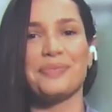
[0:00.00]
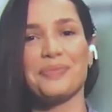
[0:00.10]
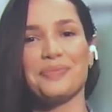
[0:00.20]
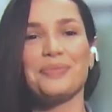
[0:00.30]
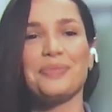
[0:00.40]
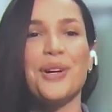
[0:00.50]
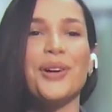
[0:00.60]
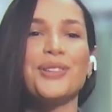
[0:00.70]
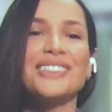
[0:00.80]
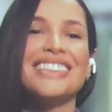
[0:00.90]
Bom
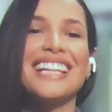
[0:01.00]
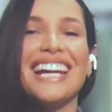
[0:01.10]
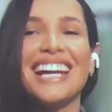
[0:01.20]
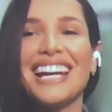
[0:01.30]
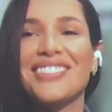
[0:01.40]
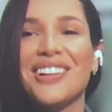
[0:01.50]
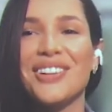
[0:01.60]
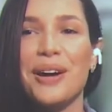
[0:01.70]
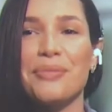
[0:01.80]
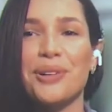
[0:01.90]
dia, meu
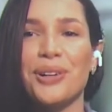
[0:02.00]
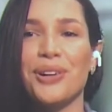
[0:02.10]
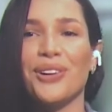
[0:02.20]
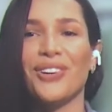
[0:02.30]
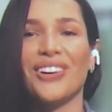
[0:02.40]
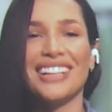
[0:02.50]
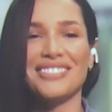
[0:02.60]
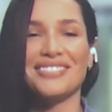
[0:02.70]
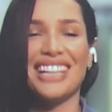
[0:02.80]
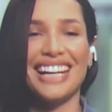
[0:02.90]
amor. Bom
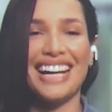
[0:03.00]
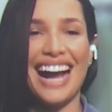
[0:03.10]
dia, Obrigada.